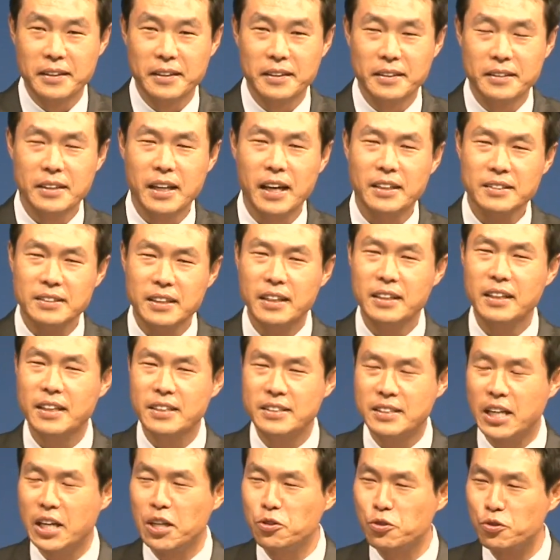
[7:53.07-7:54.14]
근데 항상 이렇게
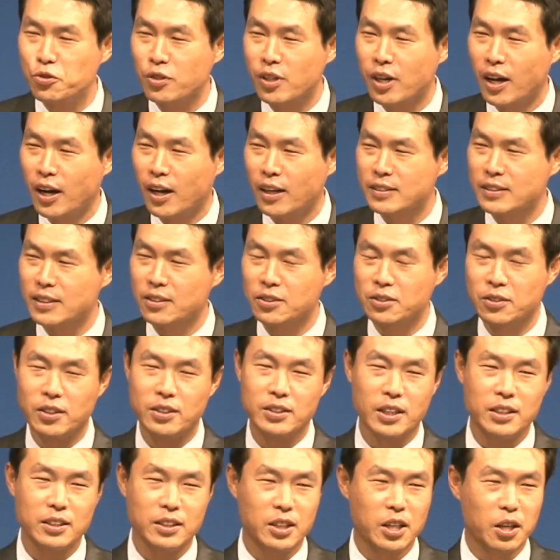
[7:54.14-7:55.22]
재수가 항상
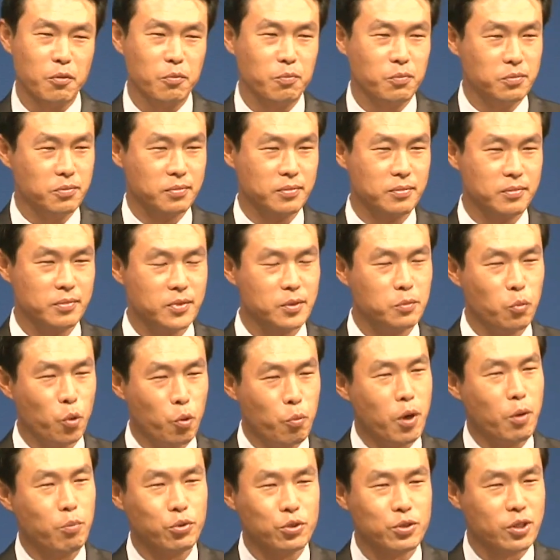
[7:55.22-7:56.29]
저한테는 이렇게
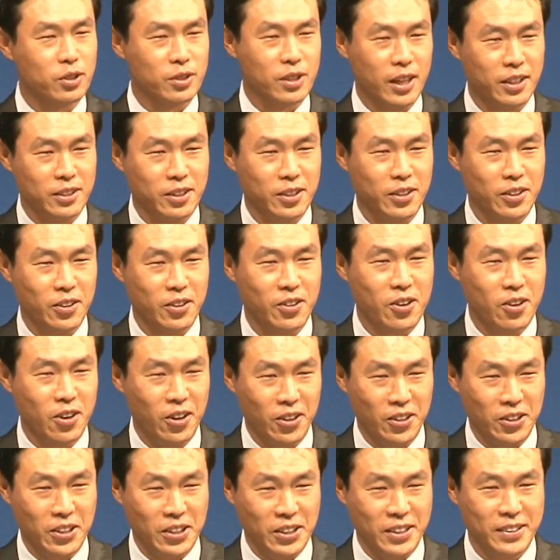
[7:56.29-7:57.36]
몸에 붙어 다녀요,
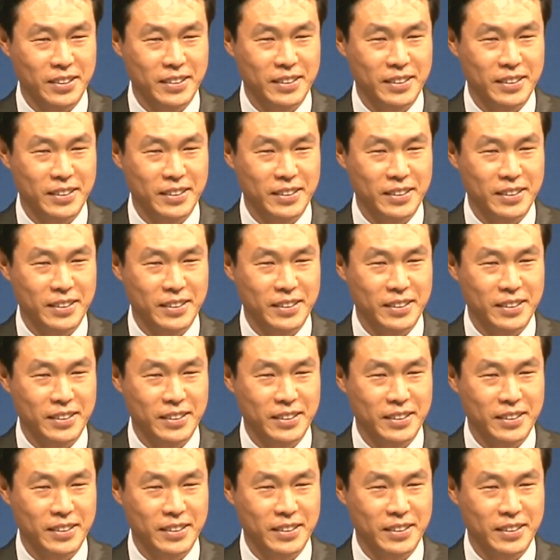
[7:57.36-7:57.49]
거의.